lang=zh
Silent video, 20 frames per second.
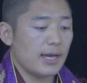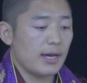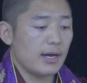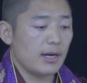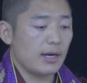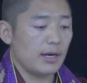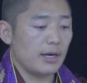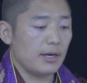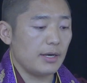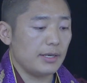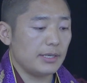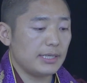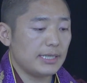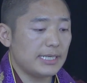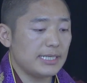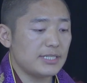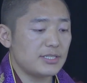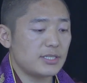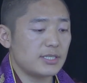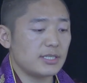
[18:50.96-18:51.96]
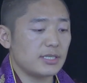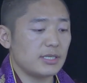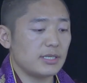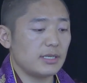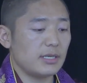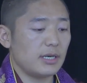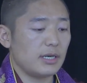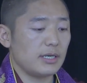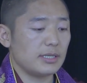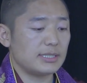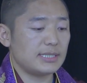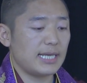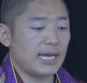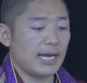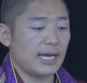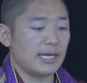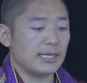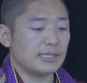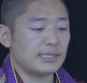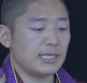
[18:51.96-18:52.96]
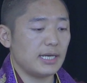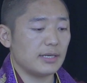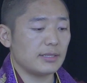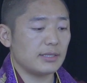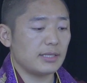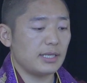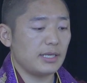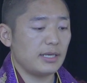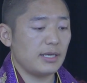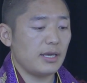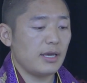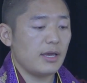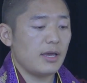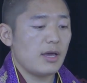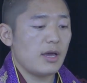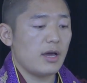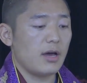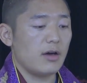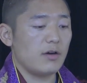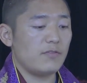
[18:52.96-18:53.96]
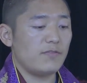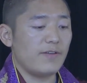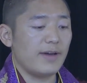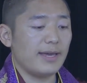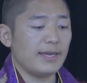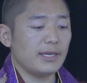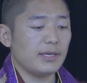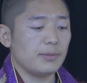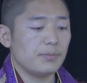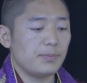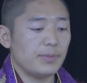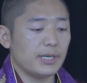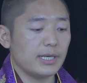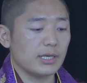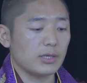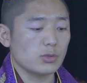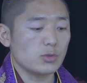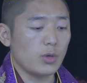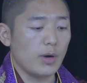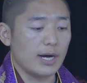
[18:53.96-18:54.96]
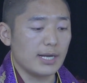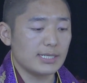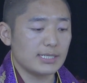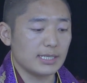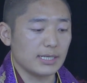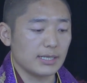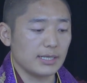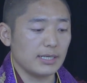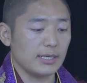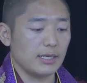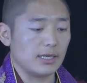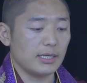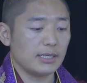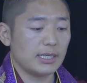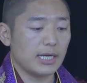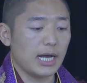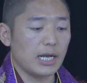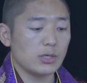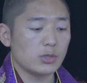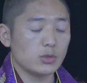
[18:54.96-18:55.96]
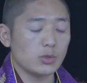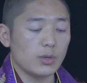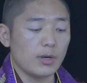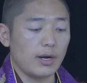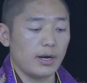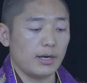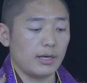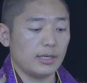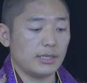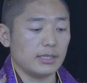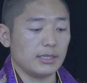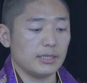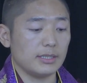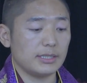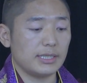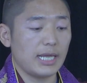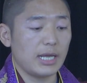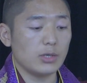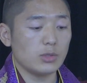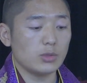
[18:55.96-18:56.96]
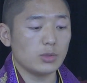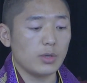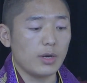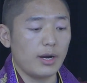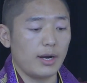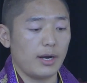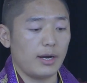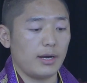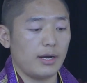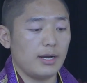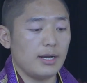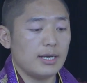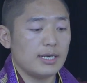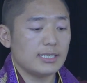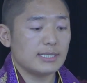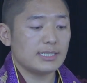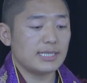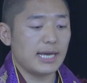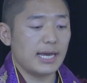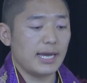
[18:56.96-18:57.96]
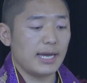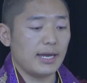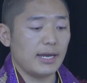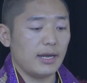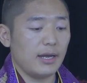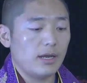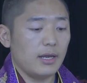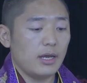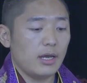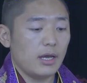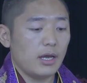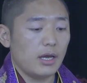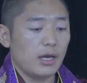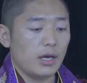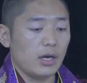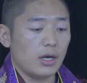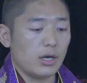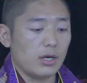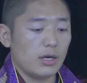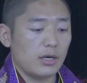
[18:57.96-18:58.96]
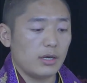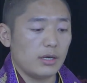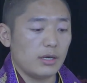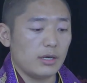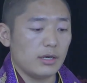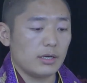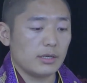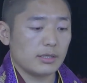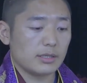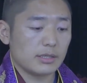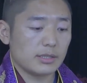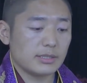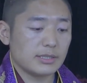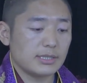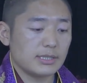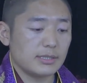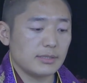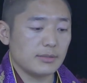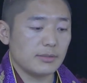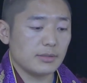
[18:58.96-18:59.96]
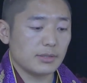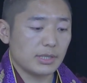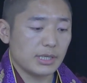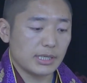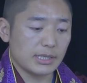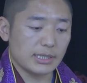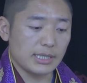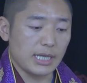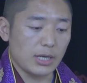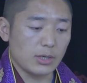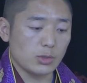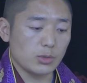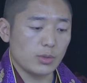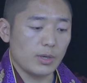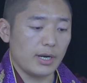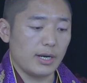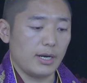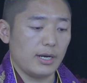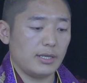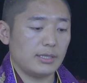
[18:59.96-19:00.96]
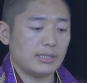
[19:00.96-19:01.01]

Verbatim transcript: 呃，因此呃，在藏地呃翻译并传承了甘珠尔和丹珠尔，在呃呃嗯，丹珠尔